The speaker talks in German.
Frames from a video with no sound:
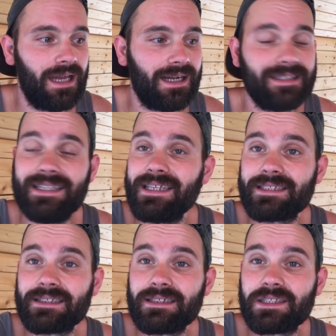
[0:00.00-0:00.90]
Als
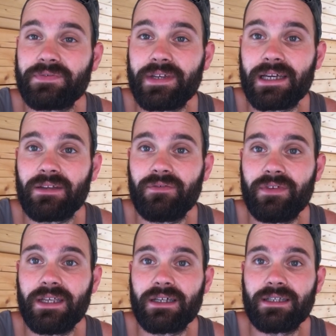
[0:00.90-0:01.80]
nächstes werden
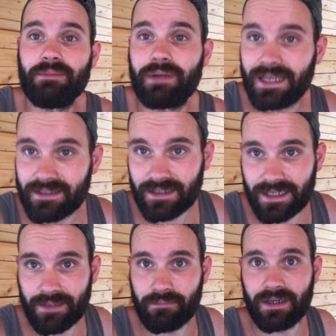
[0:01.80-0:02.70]
wir die Platte
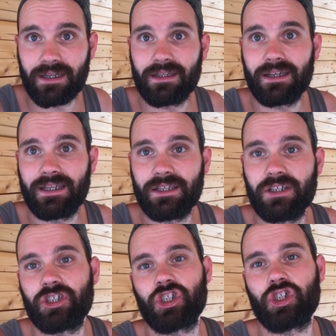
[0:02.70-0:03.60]
einmal
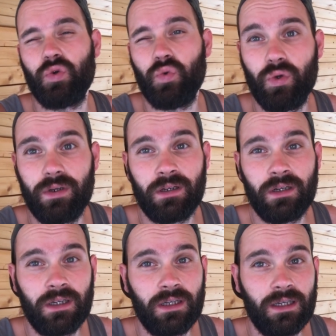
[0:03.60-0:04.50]
richtig schön
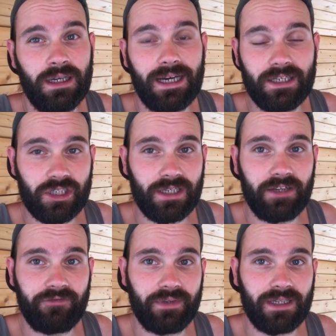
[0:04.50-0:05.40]

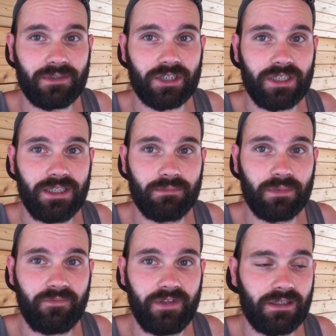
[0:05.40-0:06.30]
anschleifen mit der Maschine, mit
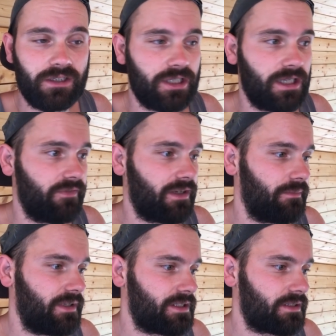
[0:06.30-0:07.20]
dem Winkelschleifer
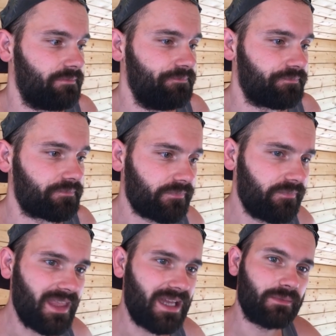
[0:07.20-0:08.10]
am besten,
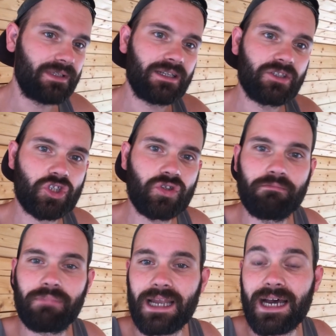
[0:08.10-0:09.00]
damit alles schön
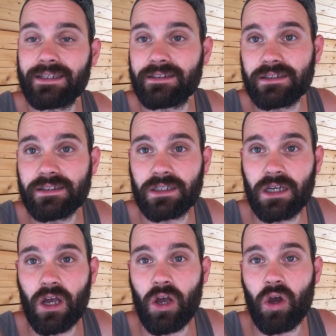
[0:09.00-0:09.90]
plan ist
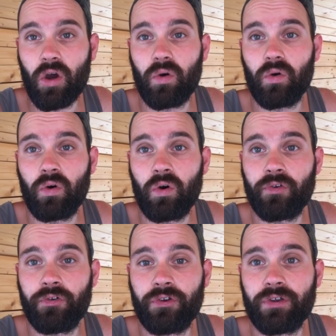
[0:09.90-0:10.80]

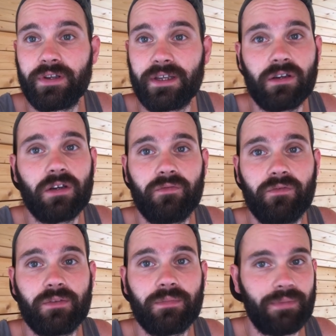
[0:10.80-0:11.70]
und dann können
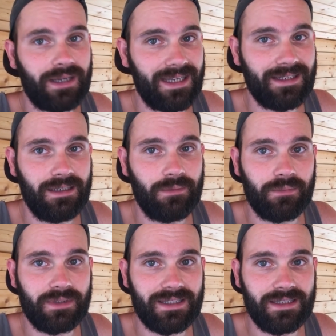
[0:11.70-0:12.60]
wir es mit Parkettkleber
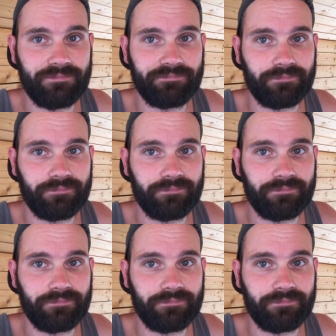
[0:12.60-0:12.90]
beziehen.